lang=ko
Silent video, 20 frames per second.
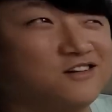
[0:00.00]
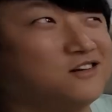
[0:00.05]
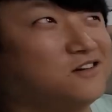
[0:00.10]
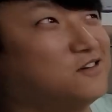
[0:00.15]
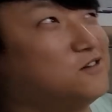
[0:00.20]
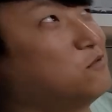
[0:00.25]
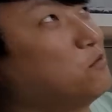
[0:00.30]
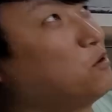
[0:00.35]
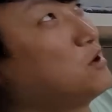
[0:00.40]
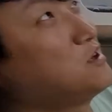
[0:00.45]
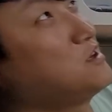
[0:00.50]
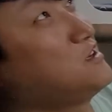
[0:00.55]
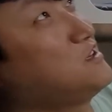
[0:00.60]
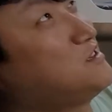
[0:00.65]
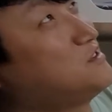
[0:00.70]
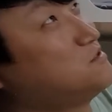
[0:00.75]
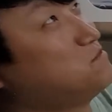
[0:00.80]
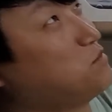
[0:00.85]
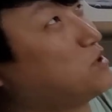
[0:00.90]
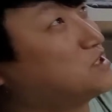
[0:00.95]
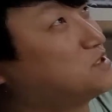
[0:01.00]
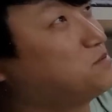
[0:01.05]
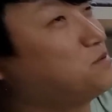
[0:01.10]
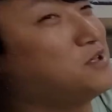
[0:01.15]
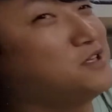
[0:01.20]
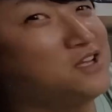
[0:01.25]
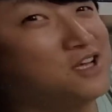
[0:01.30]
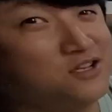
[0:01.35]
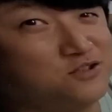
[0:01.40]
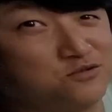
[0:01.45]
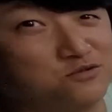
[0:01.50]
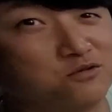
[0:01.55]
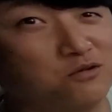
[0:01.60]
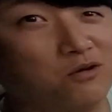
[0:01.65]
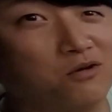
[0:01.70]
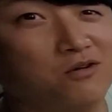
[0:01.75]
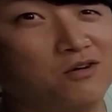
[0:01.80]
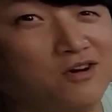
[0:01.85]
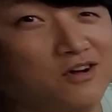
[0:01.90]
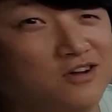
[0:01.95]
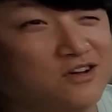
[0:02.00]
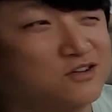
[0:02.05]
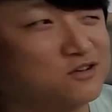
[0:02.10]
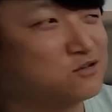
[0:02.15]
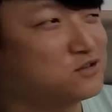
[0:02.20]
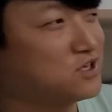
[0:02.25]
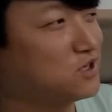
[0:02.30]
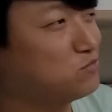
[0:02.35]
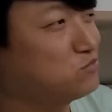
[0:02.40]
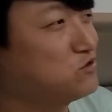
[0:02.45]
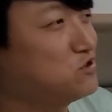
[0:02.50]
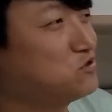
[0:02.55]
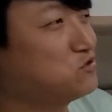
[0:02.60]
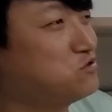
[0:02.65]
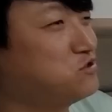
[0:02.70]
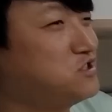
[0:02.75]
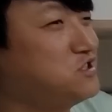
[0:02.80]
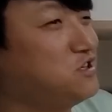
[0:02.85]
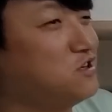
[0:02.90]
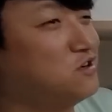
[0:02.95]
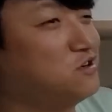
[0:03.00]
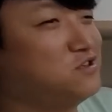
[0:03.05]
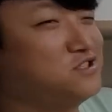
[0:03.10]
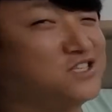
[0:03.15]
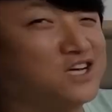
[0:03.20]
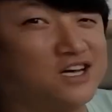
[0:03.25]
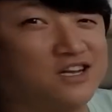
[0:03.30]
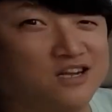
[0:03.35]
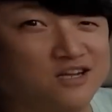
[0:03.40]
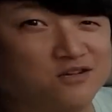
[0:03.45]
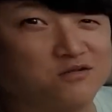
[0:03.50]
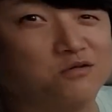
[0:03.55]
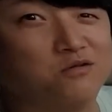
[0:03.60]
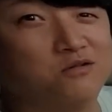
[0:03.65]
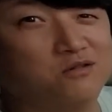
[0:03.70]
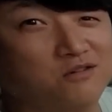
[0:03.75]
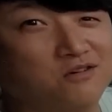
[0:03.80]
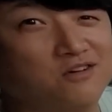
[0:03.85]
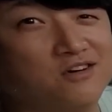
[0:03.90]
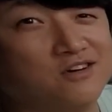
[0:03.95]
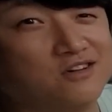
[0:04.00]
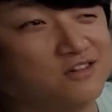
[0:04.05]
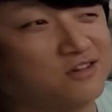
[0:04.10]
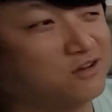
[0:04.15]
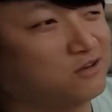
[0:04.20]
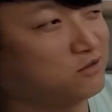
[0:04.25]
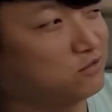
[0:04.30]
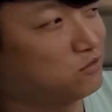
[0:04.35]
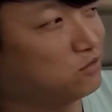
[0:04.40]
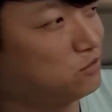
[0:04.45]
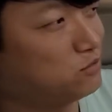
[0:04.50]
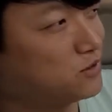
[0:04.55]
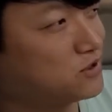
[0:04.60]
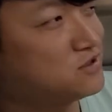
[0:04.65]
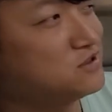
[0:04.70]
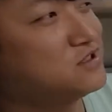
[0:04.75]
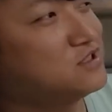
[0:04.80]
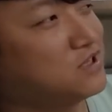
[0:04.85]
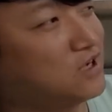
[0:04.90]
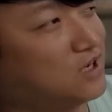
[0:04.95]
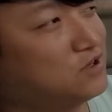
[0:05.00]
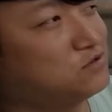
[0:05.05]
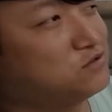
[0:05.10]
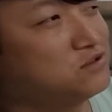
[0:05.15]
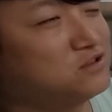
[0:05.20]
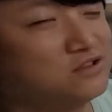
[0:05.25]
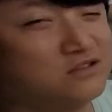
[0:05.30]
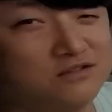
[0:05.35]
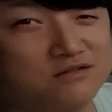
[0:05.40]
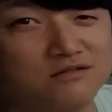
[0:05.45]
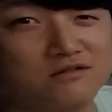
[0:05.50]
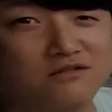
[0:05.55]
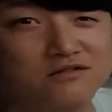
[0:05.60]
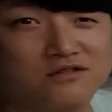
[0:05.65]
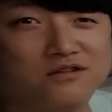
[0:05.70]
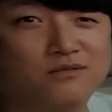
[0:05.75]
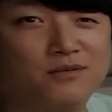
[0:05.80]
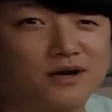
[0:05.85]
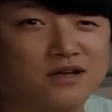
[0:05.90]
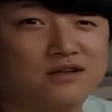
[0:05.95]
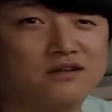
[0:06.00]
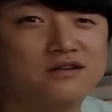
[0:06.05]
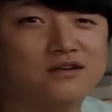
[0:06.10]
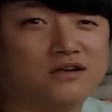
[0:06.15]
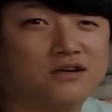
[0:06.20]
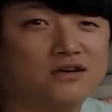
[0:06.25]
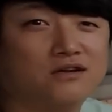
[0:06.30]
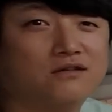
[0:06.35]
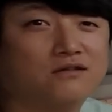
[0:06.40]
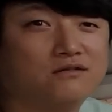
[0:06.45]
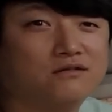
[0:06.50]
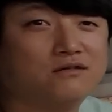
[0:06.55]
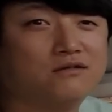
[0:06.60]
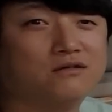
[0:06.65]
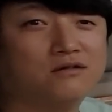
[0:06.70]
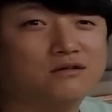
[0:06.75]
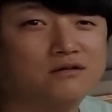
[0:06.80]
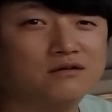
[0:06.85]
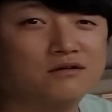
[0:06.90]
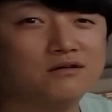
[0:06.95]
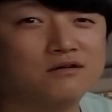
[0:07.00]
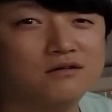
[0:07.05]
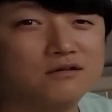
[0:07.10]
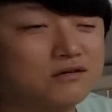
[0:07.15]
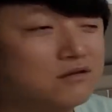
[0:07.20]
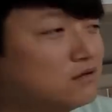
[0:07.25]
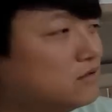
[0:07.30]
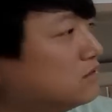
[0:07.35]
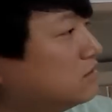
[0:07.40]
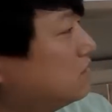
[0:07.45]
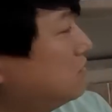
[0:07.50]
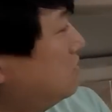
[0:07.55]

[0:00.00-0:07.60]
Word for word: 네. 환기는 맥스팬이 해주고. 맞아요. 창문을 굳이 열지 않아도 네. 네 얼마든지 할 수 있는 것들이 많으니까요. 아니 그렇지 않아도 네.